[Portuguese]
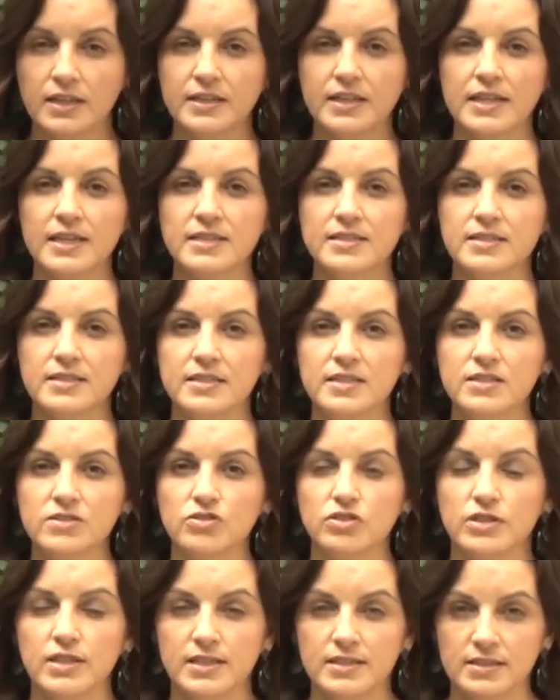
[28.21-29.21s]
que
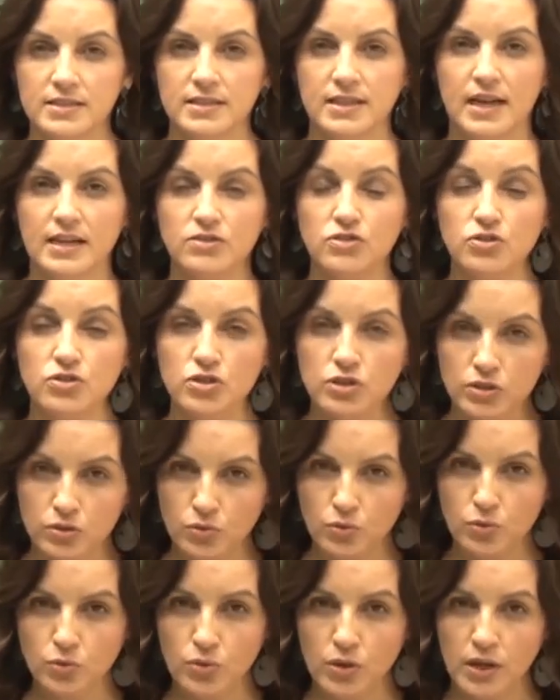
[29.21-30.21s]
reside na cidade de
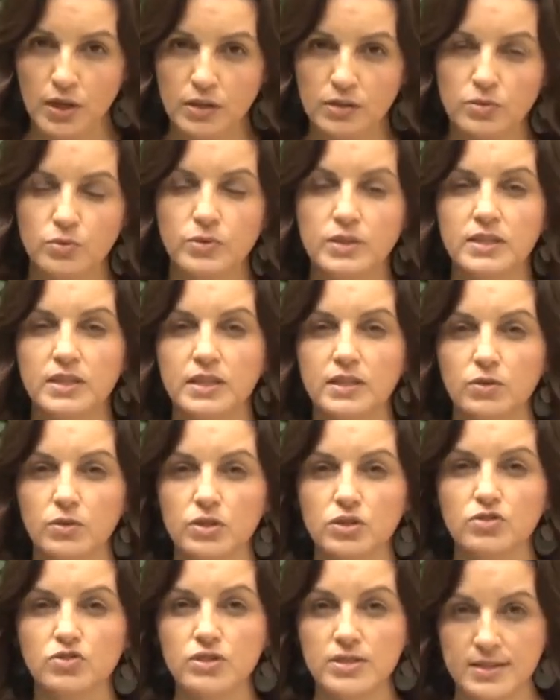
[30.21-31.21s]
Itu, no
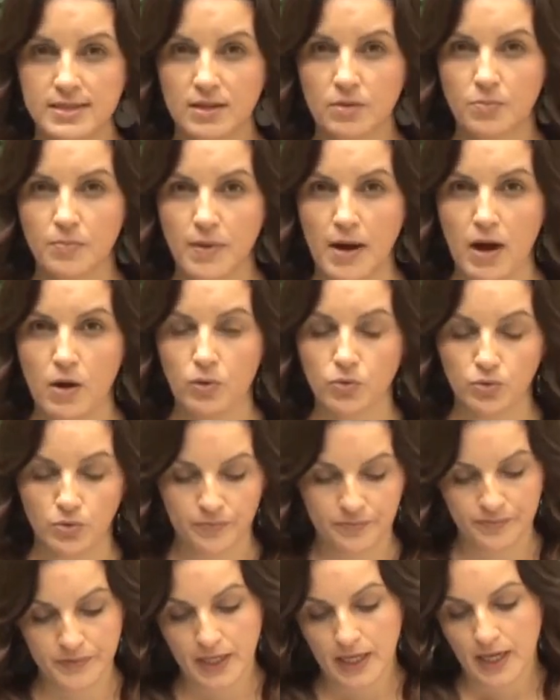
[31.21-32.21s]
interior de São Paulo.